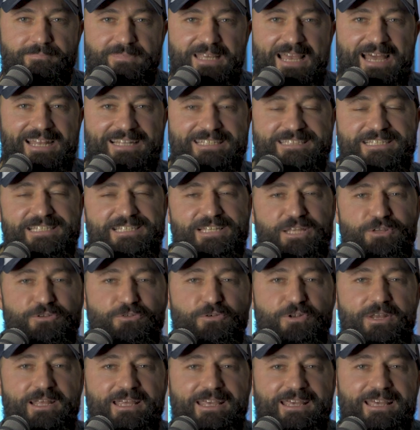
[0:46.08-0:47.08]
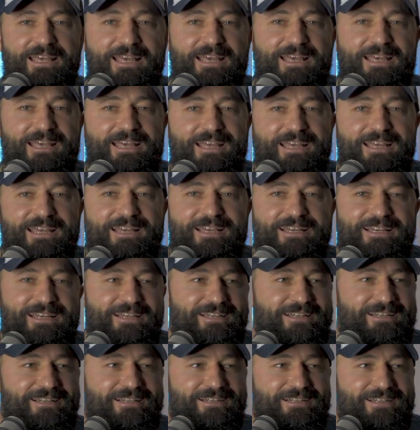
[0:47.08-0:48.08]
Ja, das ist natürlich
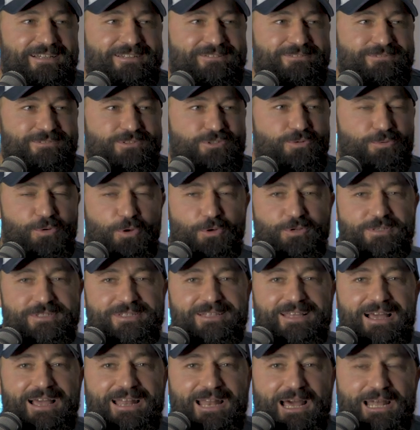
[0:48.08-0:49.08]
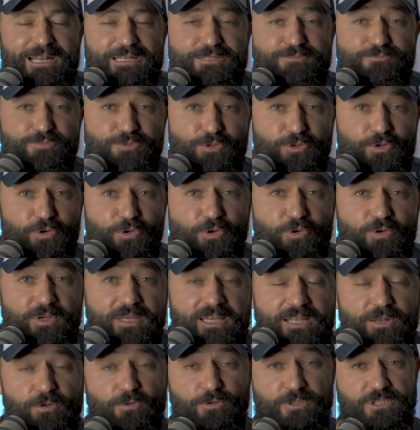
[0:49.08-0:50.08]
zum größten Teil alles
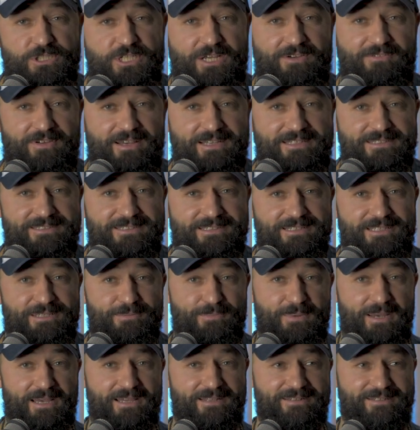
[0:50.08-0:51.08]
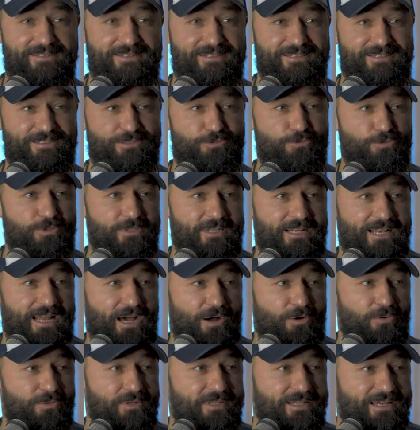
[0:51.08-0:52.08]
Psychologie logischerweise. Ich meine, äh, gute
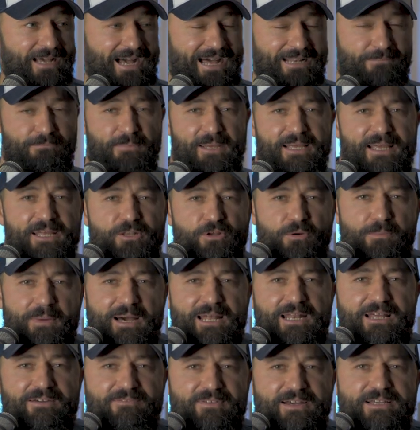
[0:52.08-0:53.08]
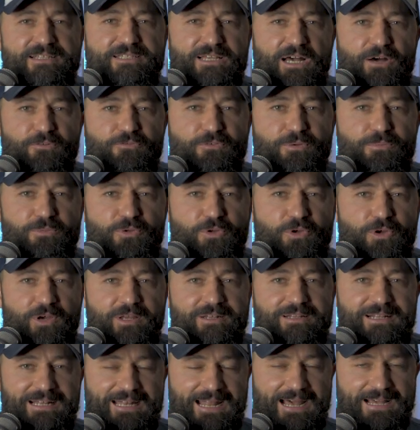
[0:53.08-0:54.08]
Laune hat man ja normalerweise auf einem
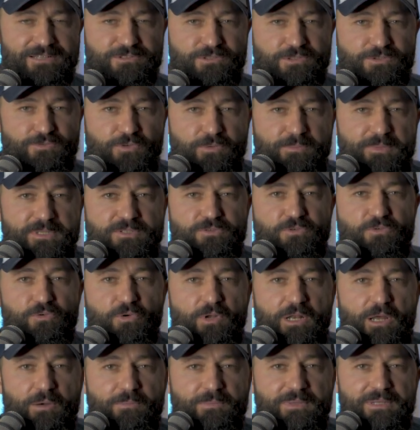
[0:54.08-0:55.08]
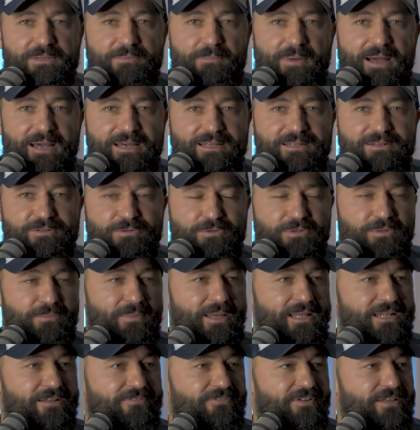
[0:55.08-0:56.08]
Turn. Klar, sonst würde man so einen Urlaub nicht machen und im
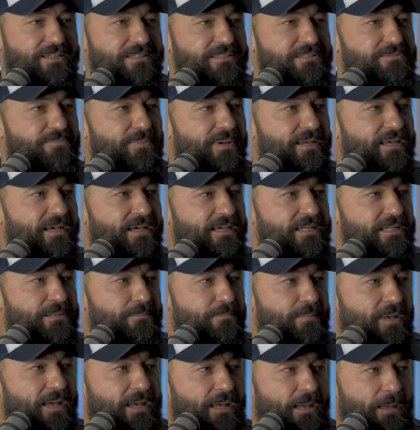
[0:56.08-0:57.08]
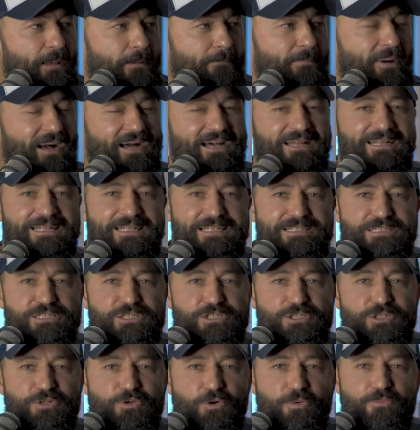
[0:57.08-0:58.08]
Endeffekt ist man ja in einem
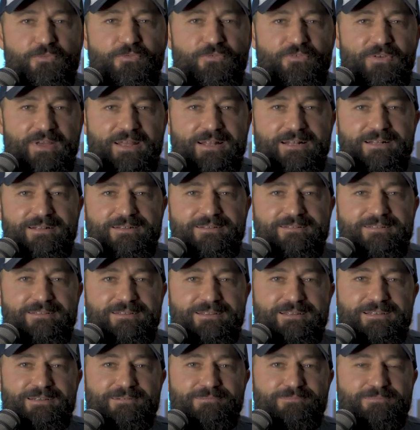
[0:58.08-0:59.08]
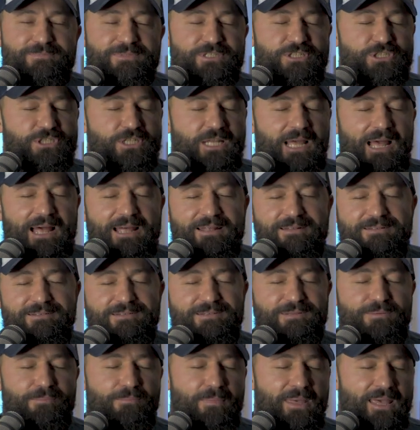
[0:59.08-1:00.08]
paradiesischen Umfeld, ähm,
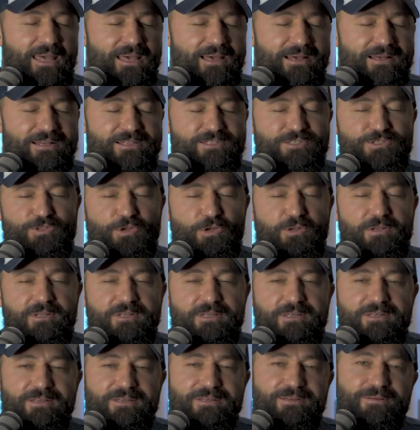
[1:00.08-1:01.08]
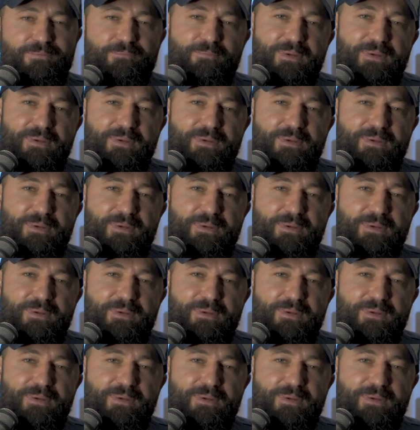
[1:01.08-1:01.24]
Strand, Meer, Sonne,